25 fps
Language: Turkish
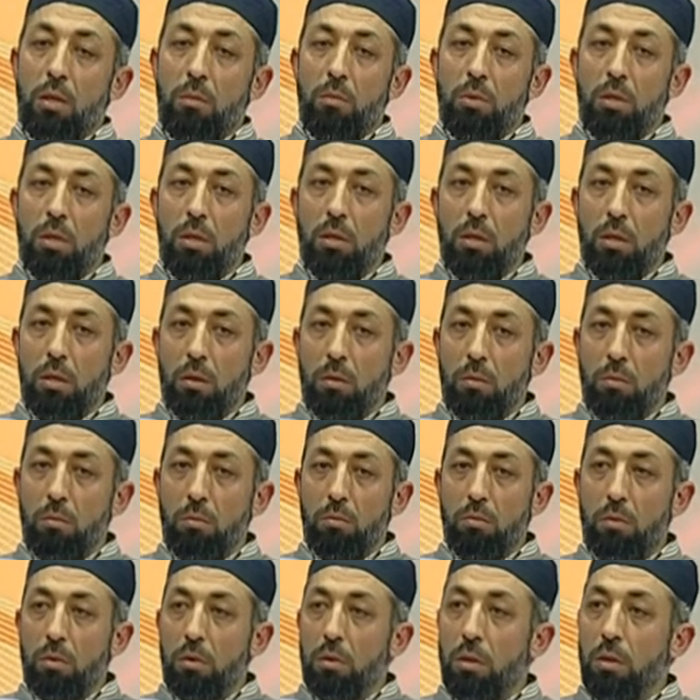Biz dedik ki
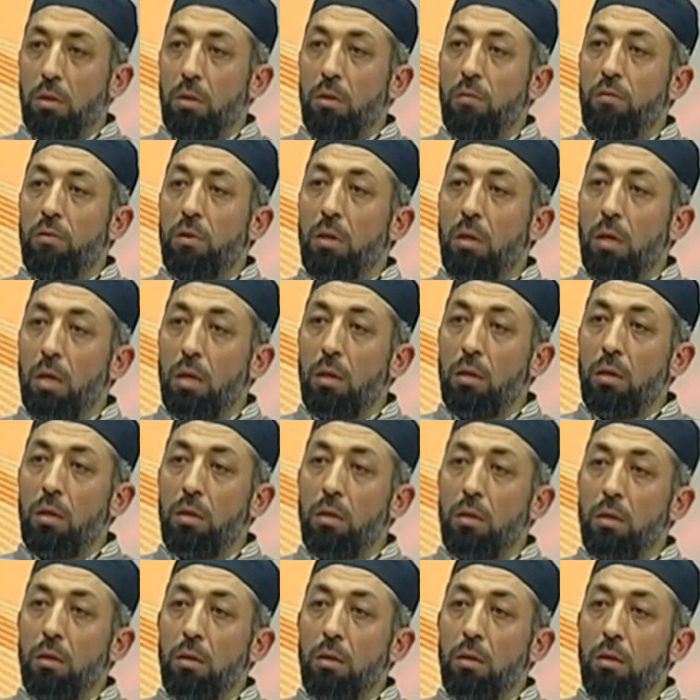iftiradır.